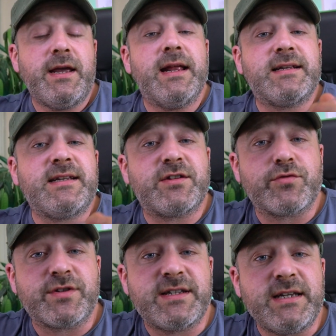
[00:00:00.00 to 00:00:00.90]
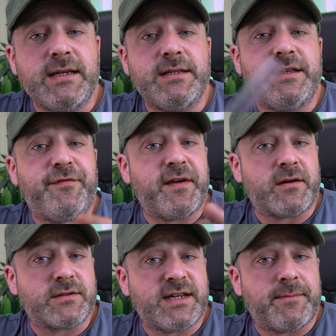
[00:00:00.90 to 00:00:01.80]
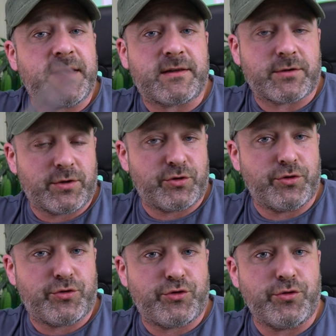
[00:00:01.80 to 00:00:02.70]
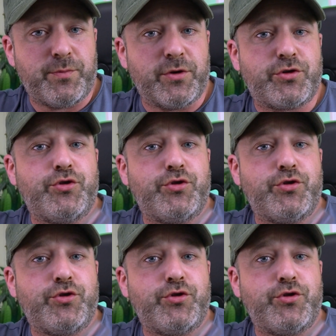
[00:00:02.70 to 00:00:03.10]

Il existe aussi différents diamètres de tubes.